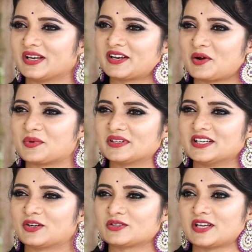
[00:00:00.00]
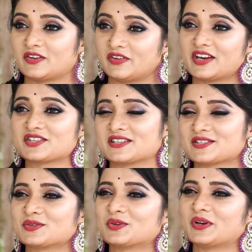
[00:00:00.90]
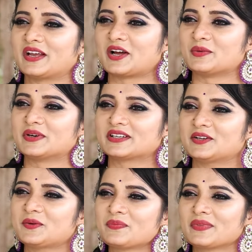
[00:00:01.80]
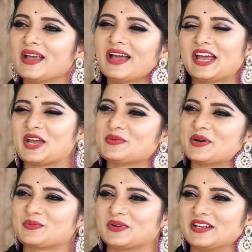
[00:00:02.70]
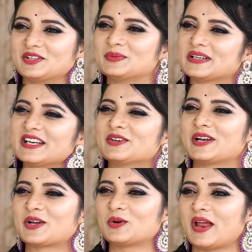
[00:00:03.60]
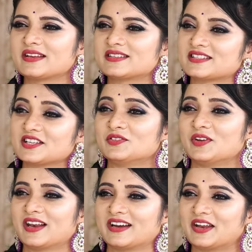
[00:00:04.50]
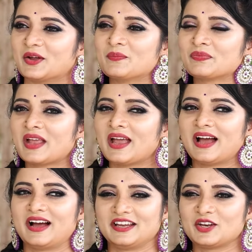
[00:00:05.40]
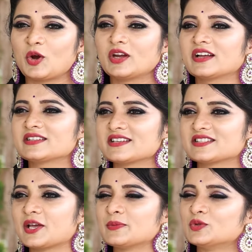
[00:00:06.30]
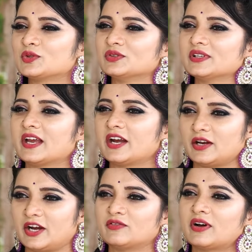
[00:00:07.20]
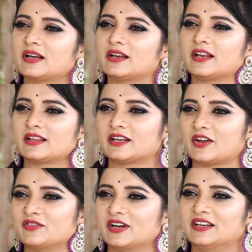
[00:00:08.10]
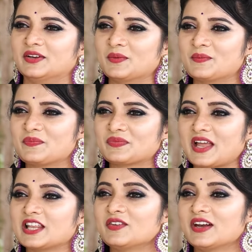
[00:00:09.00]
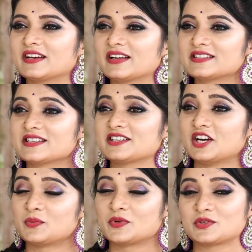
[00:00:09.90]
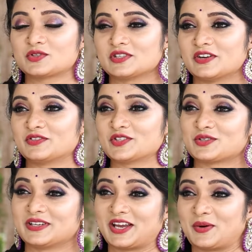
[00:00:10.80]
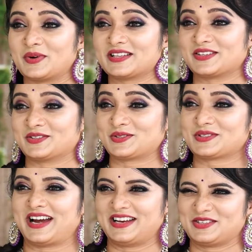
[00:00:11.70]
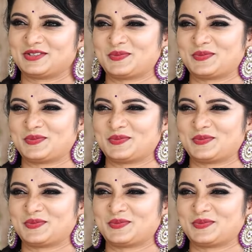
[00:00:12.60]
ఉన్నాయి కాబట్టి దీంట్లో చాలా వేరియేషన్స్ కూడా ఉన్నాయి కాబట్టి ఏం అనిపించలేదు బట్ నేను కూడా ఎక్కువ లైక్ చేసేది విలనే హీరోయిన్ గా చేస్తే ఏముంటుంది ఏడవాలి లేదా నవ్వాలి అది విలన్ గా చేస్తే ఏడిపించవచ్చు నవ్వచ్చు ఇంకేమైనా చేయొచ్చు సాడిజం